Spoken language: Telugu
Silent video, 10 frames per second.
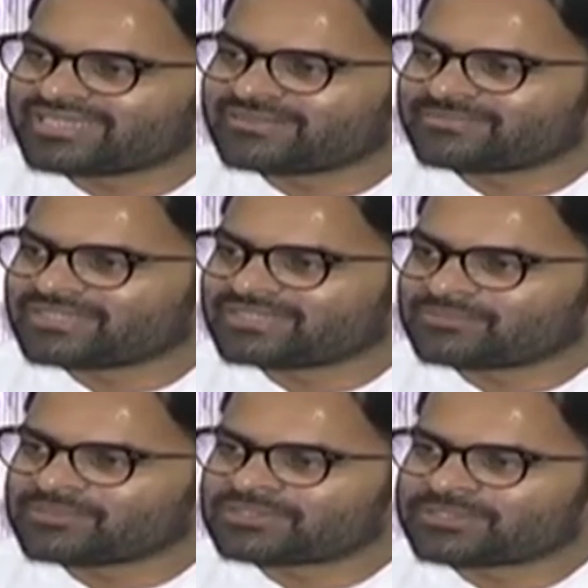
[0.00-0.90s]
చేయమ్మా అని
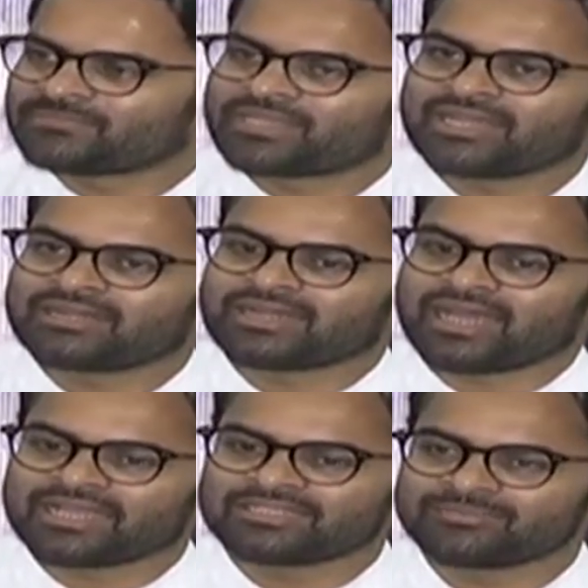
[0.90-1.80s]
చెప్పేసి అండ్
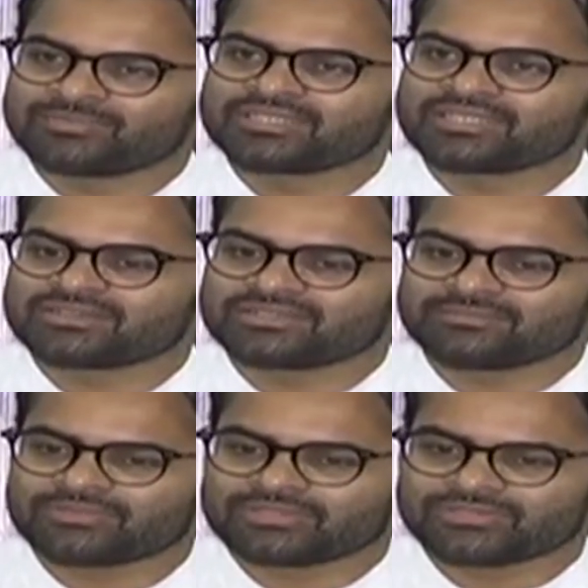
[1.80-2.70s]
ఆయన చెప్పిన తర్వాత
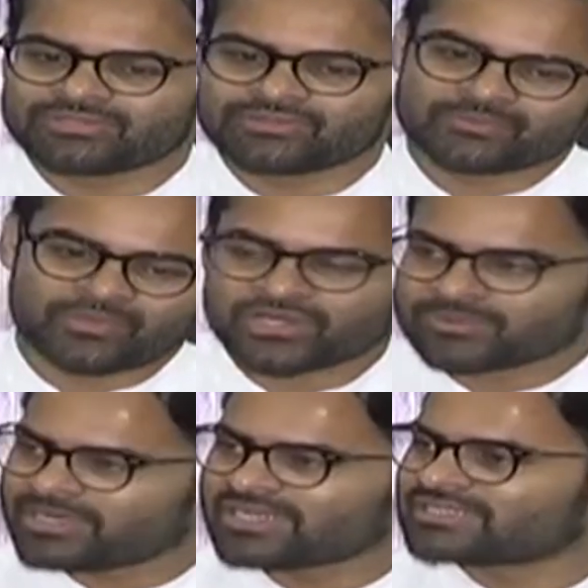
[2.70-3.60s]
మనం
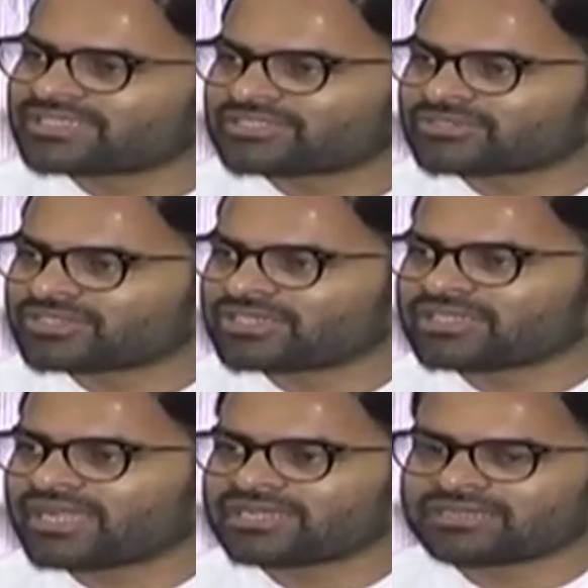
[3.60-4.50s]
ఆటోమేటిక్గా చేస్తాం
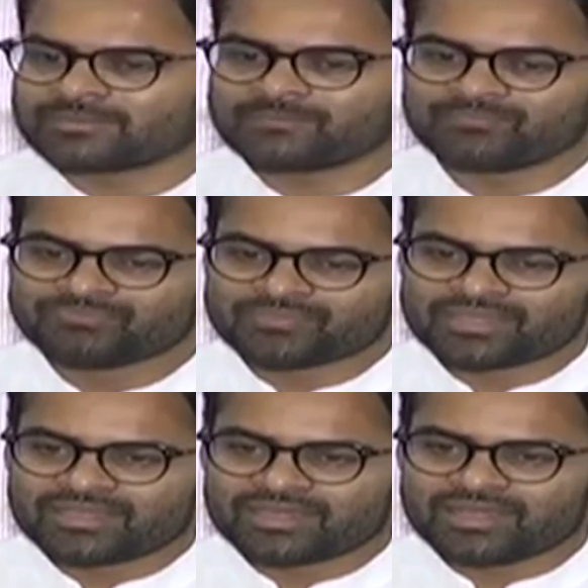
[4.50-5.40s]
ఎందుకంటే ఆయన
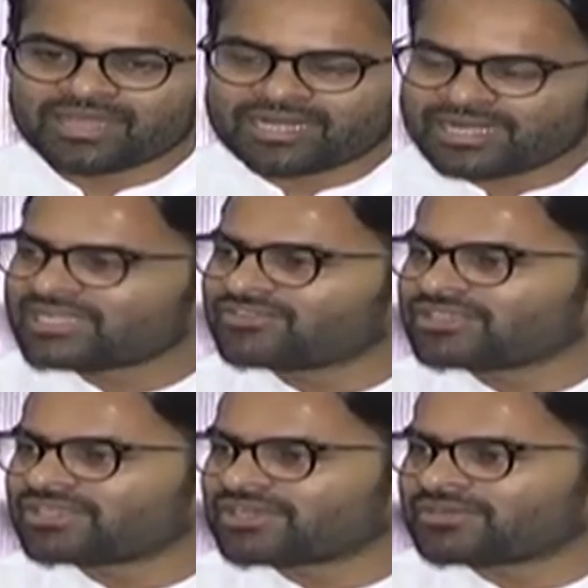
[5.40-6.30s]
ఆయన అడిగే
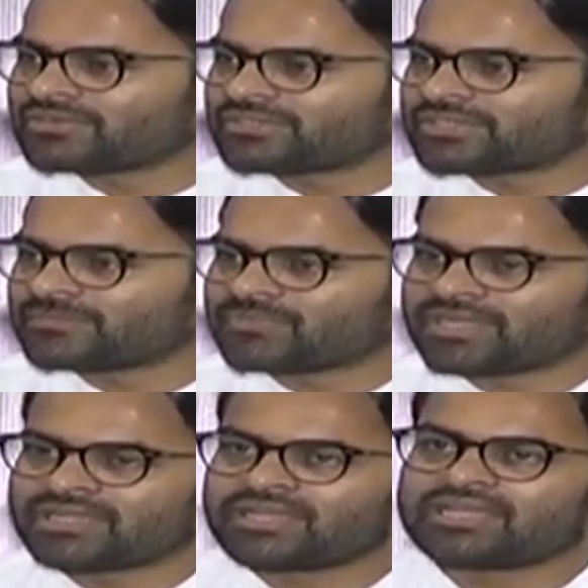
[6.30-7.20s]
విధానం అలా ఉంటుంది
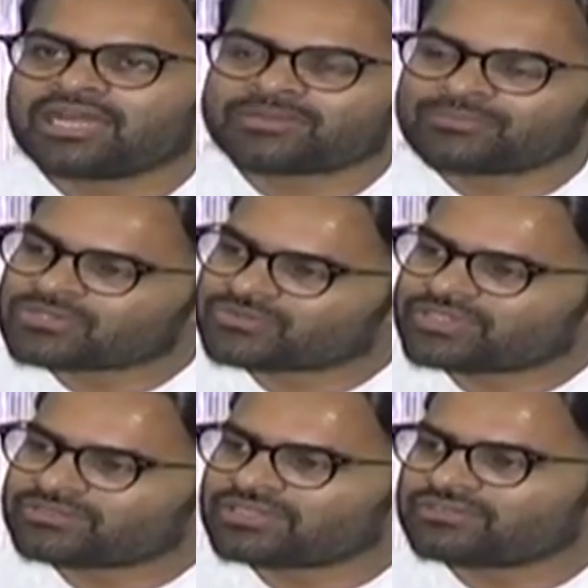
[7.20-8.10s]
అండ్ అలాగే
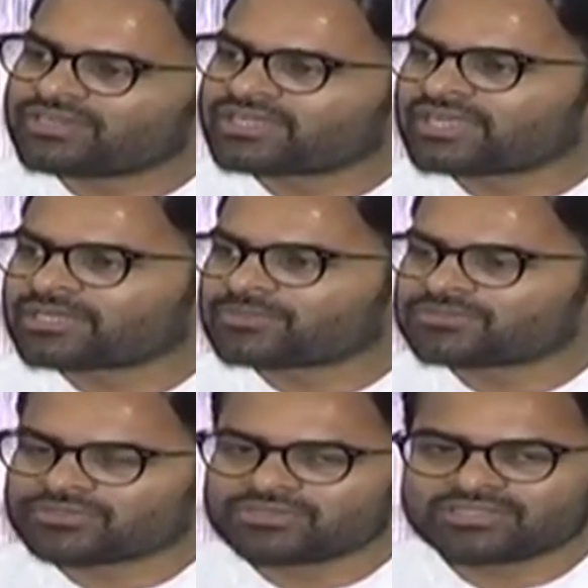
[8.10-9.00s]
అట్మాస్ఫియర్ కూడా వర్కింగ్
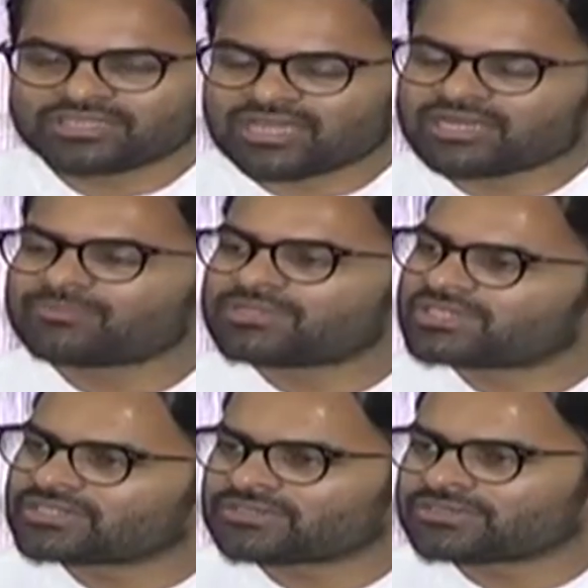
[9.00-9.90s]
అట్మాస్ఫియర్ కూడా చాలా
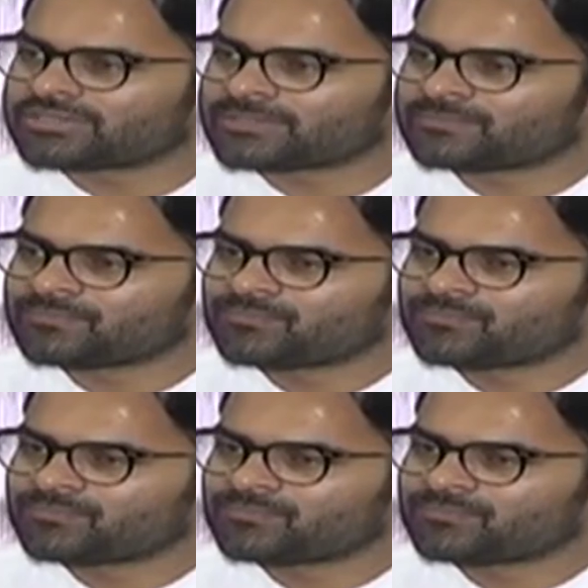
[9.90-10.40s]
ప్లెజెంట్గా ఉంటుంది